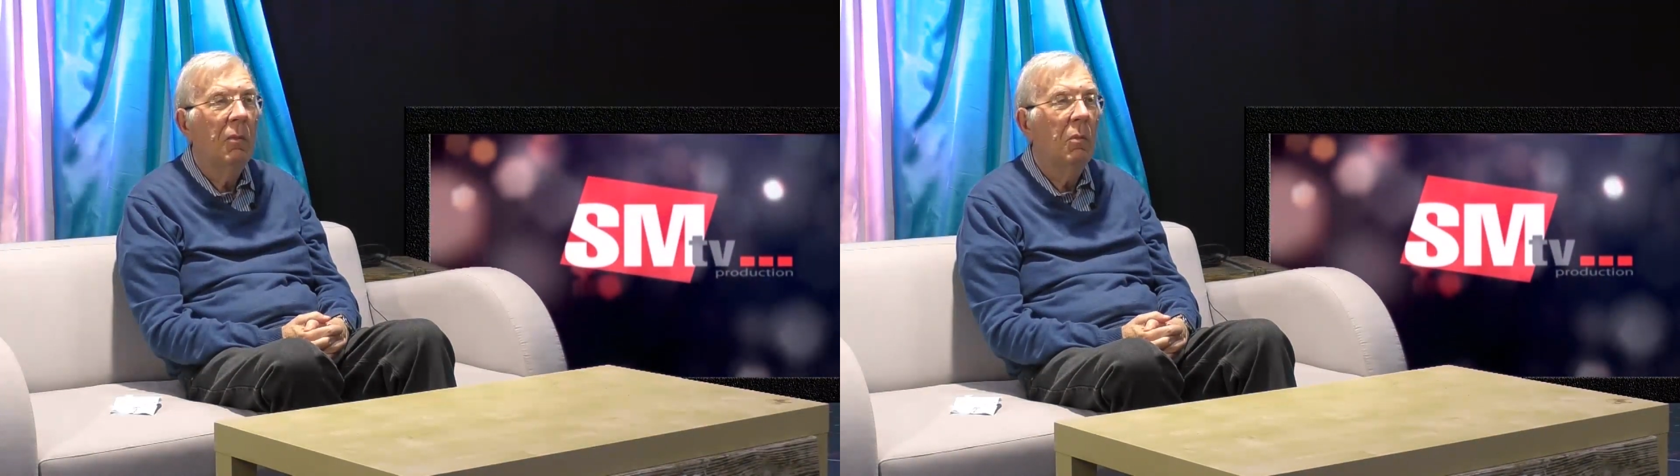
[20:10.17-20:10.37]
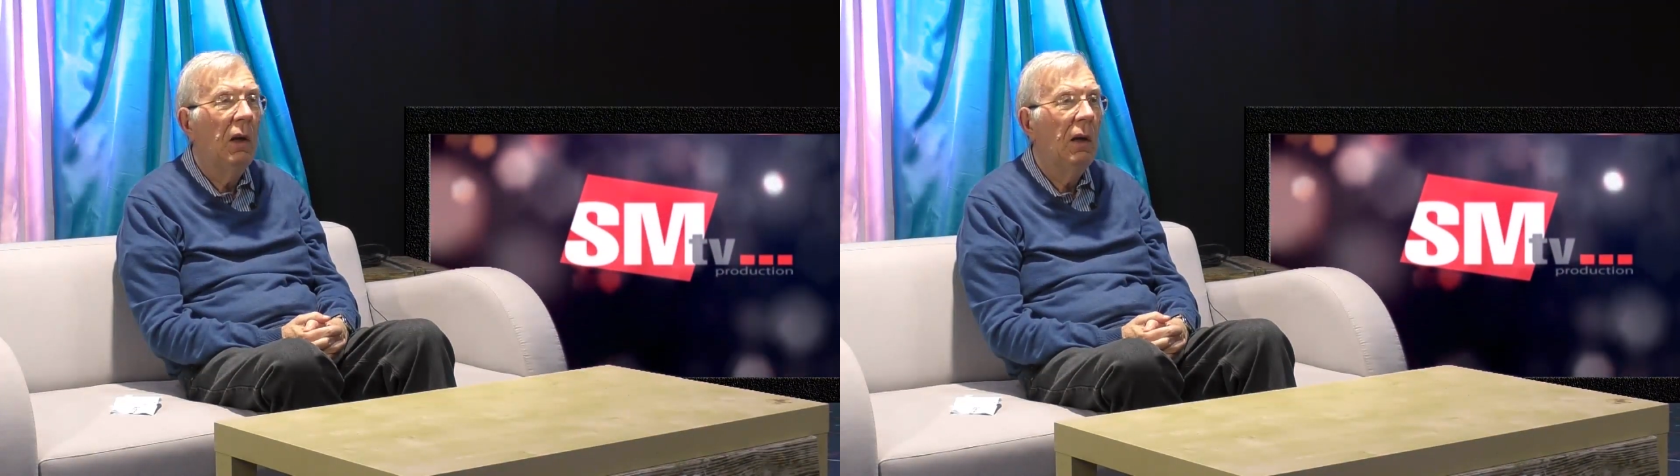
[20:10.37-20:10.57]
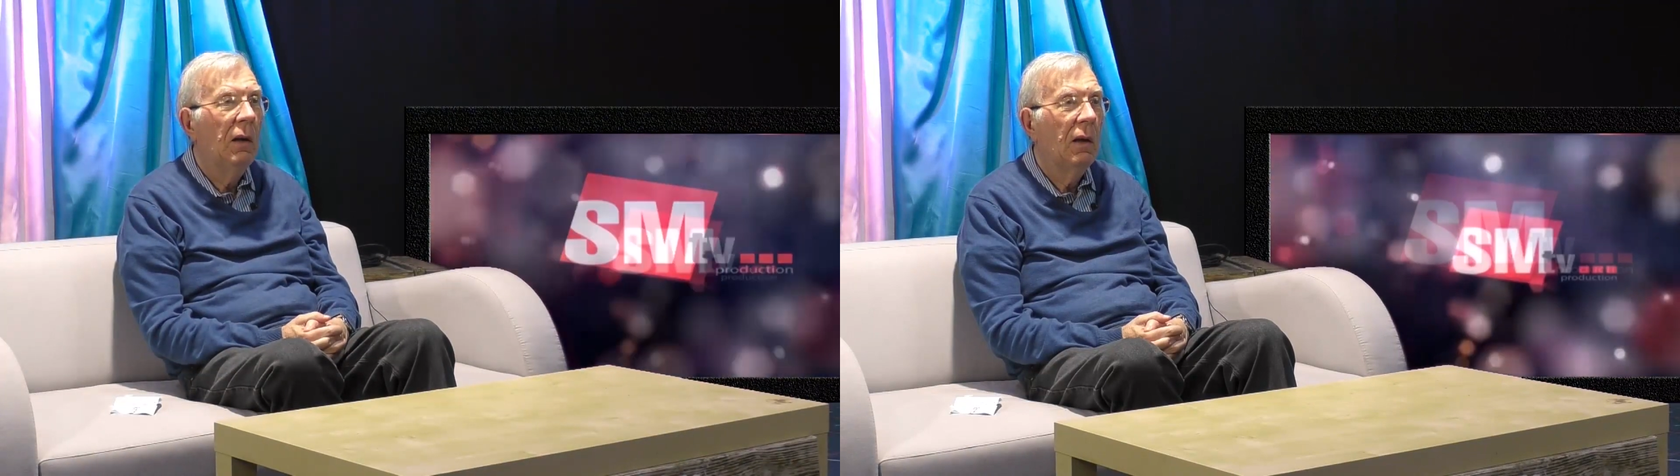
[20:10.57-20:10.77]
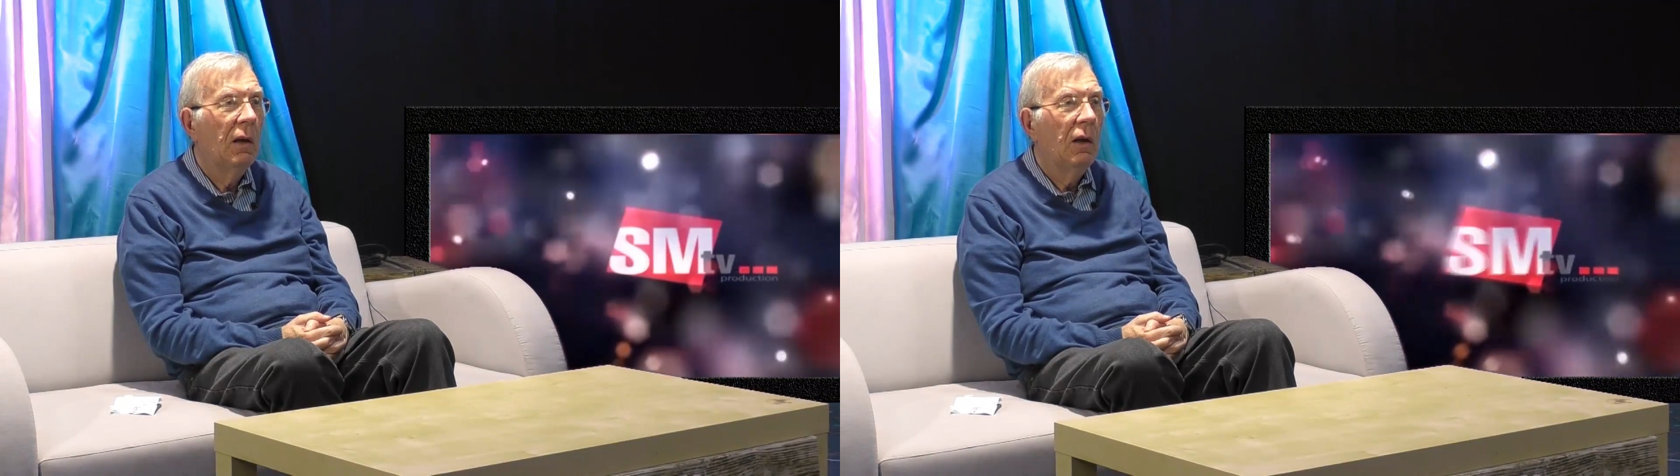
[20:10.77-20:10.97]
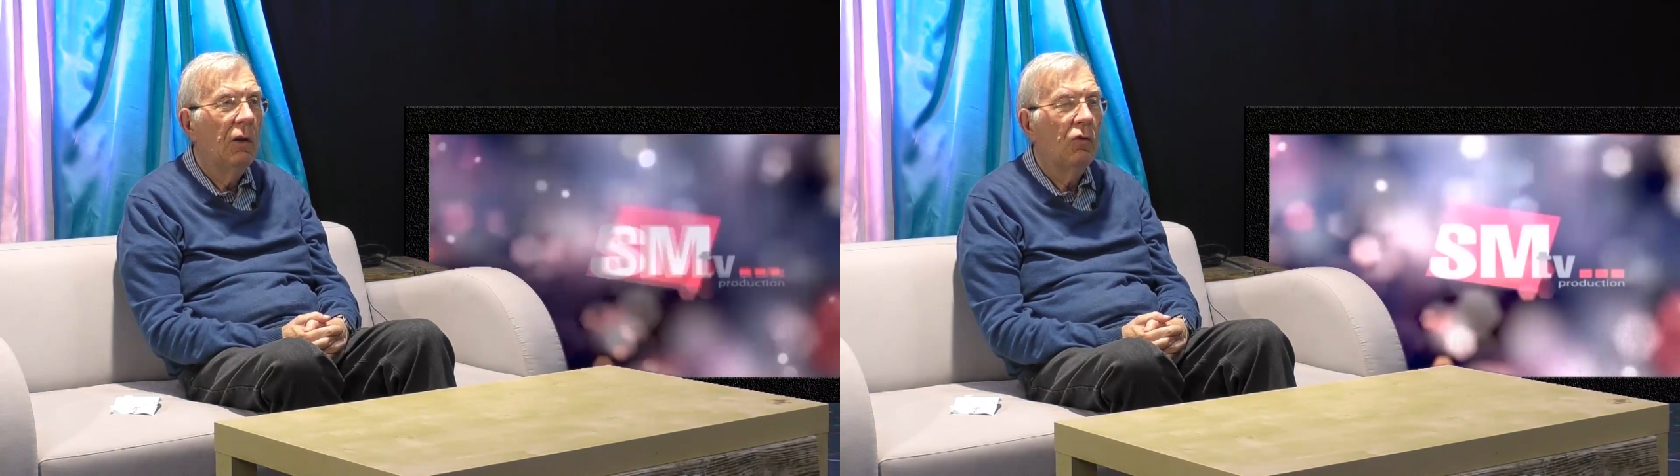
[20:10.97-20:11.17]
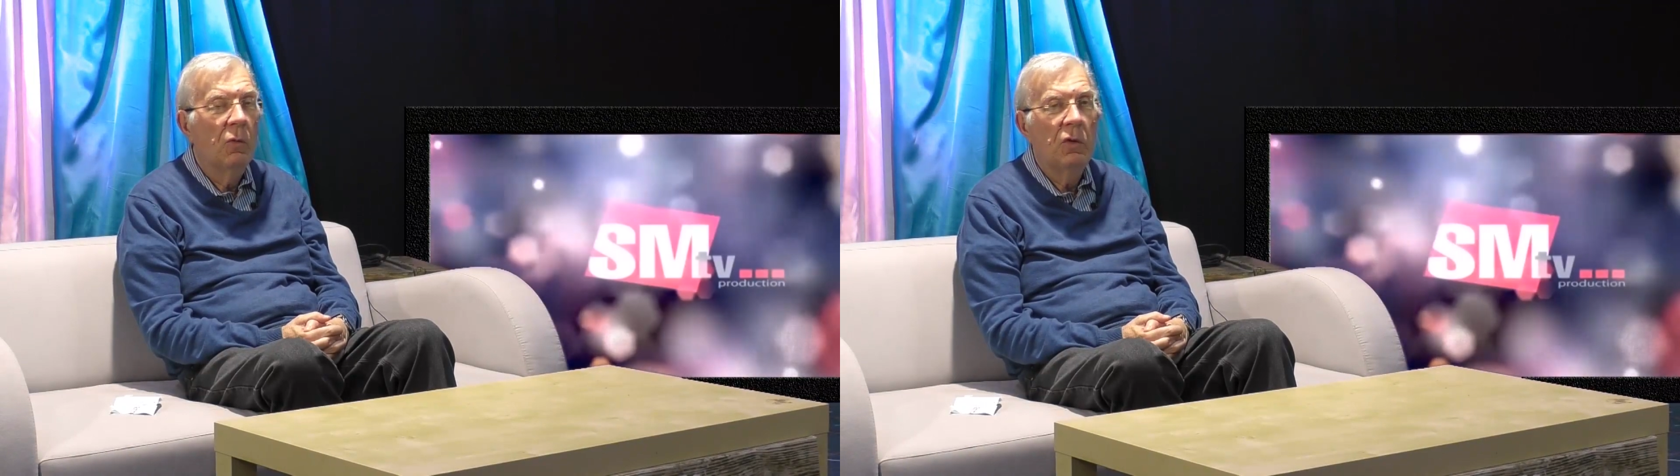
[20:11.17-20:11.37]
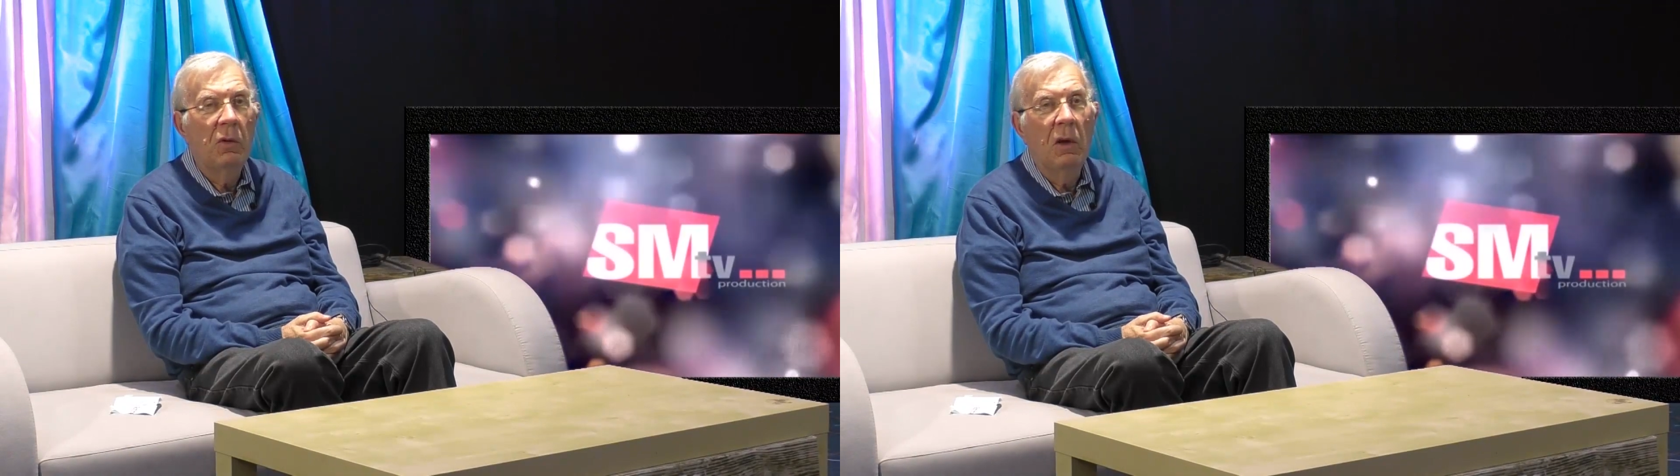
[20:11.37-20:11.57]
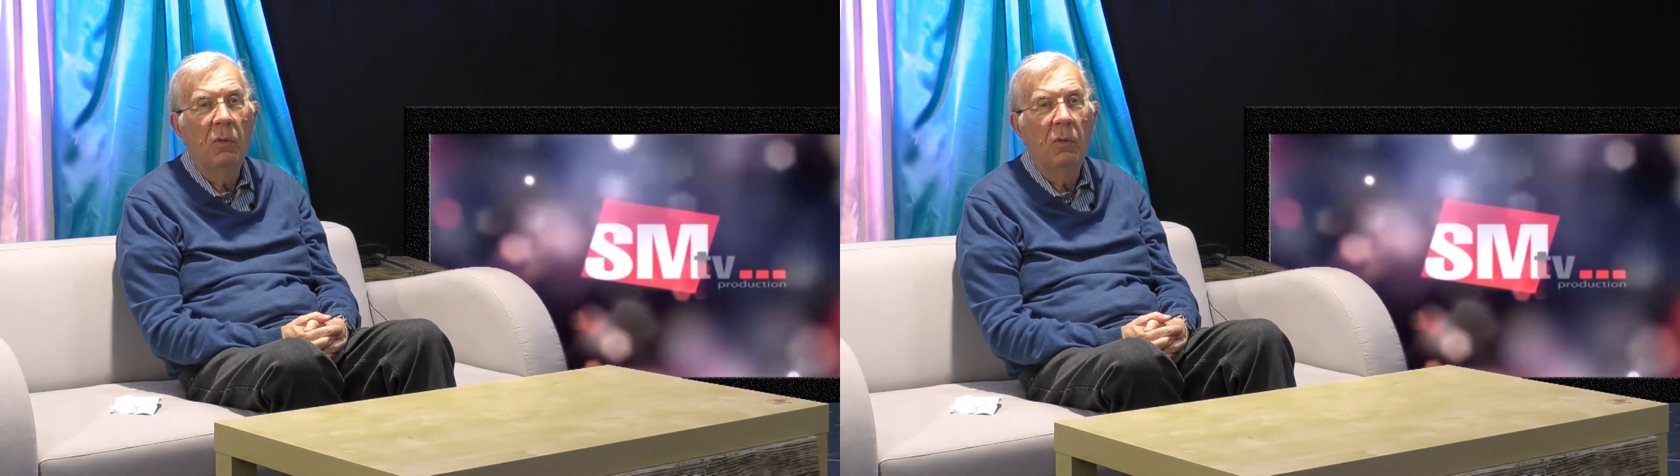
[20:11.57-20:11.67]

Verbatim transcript: mais je me suis